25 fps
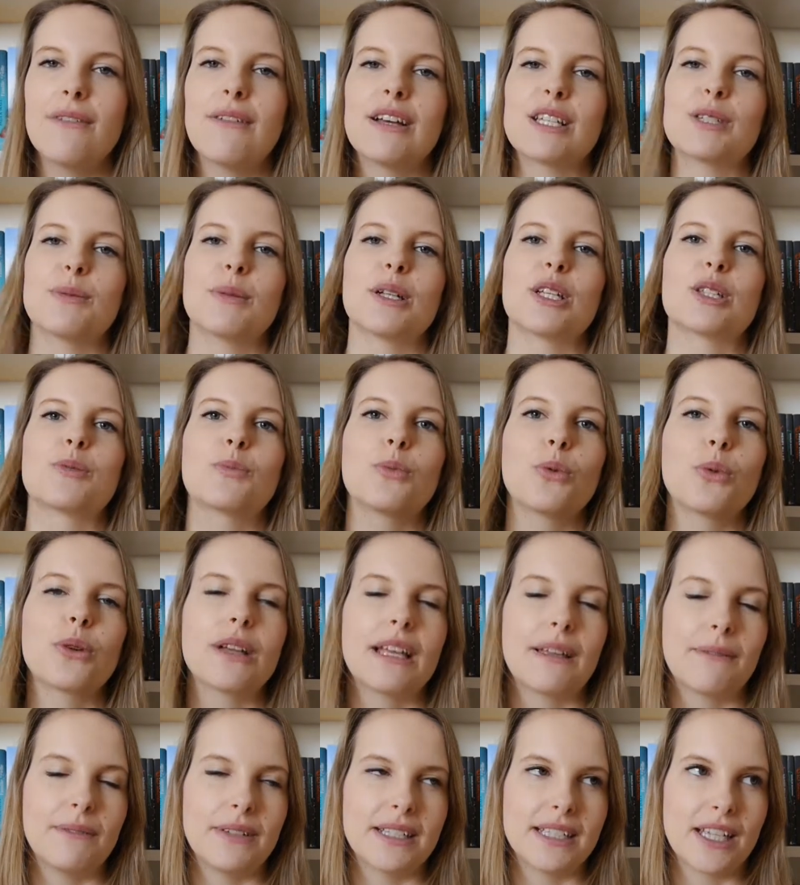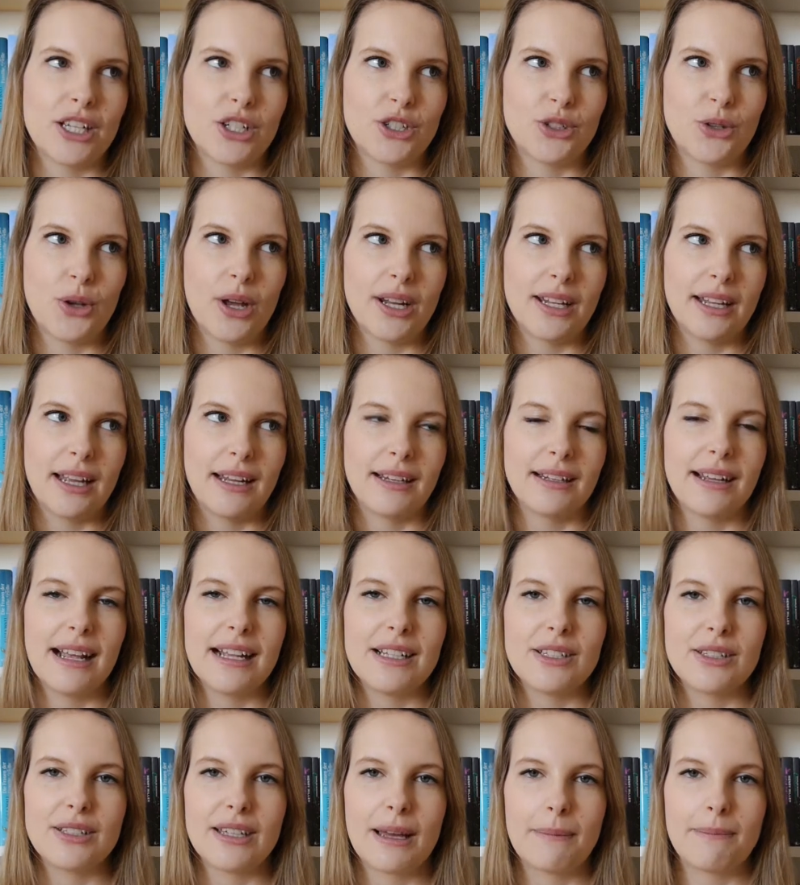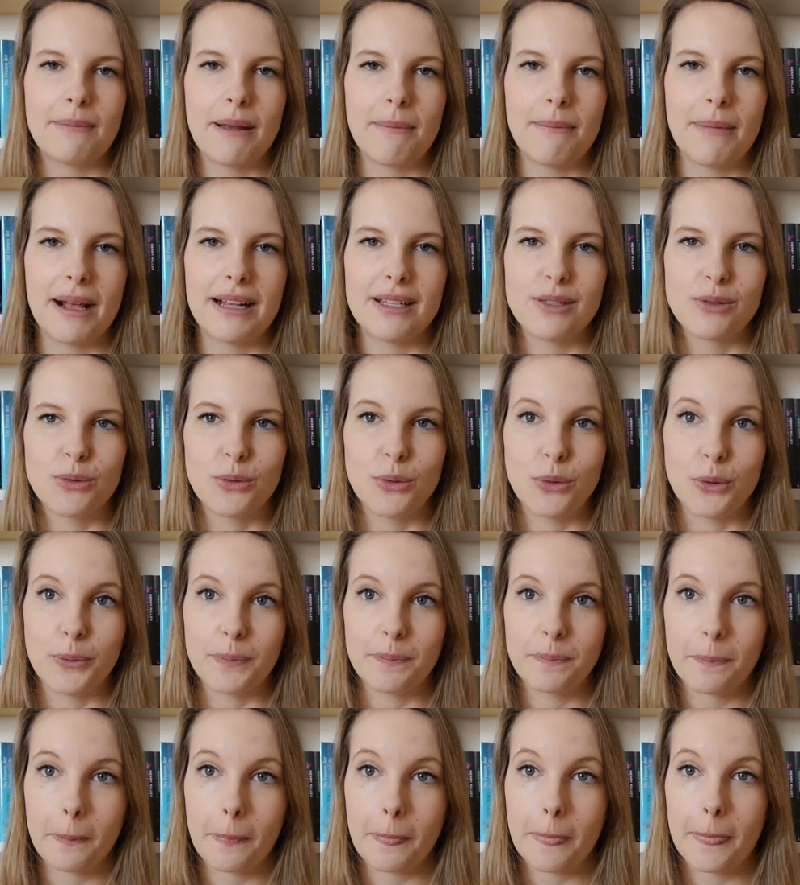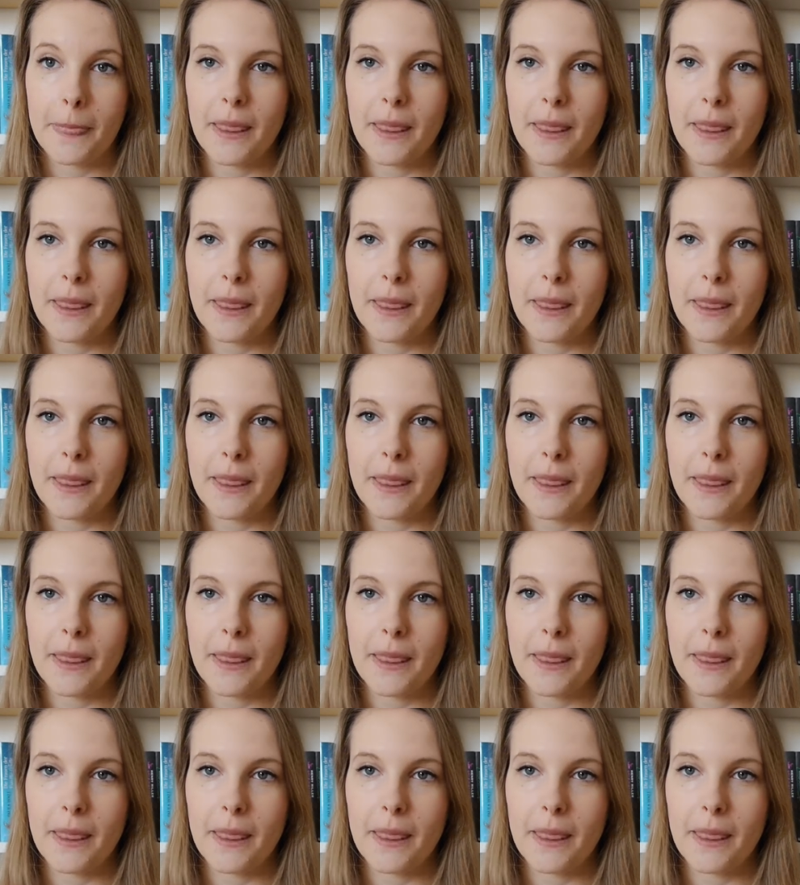was mir das Buch irgendwie zerstört hat. Ne? Also ich habe dann mal so